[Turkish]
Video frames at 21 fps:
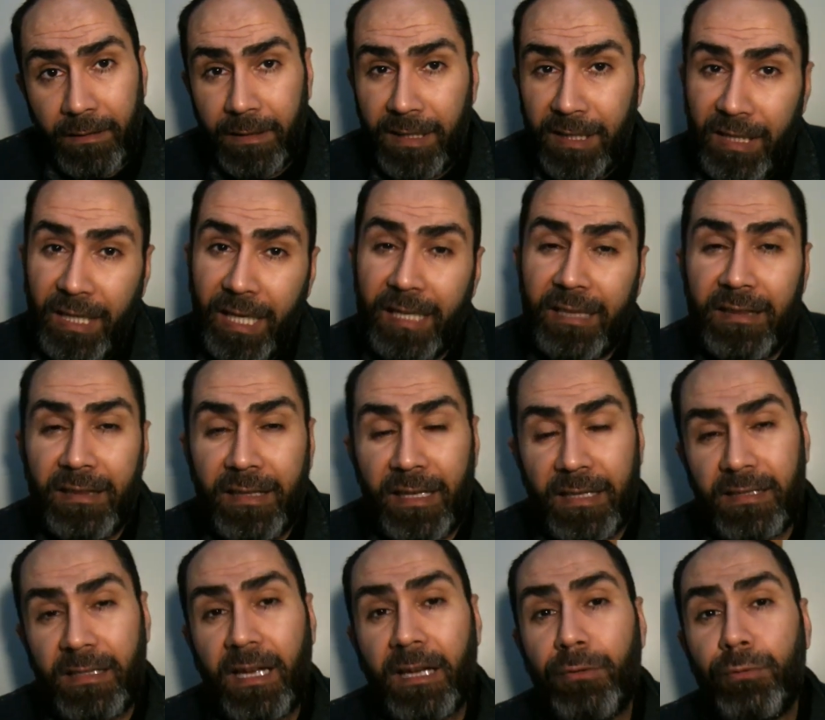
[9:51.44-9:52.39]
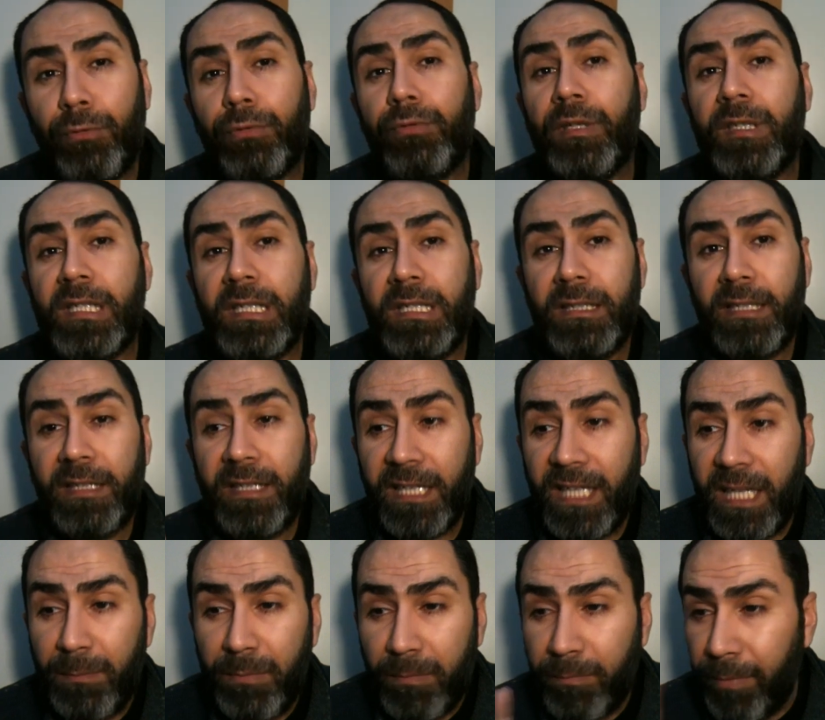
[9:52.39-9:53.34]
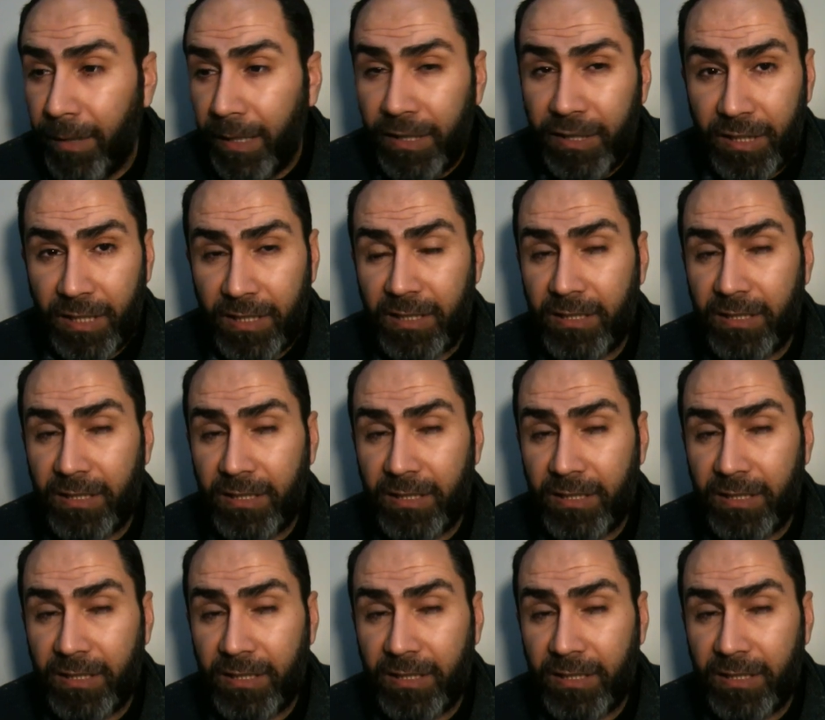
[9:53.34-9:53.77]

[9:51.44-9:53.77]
niyet nazar noktasında ne gibi bakış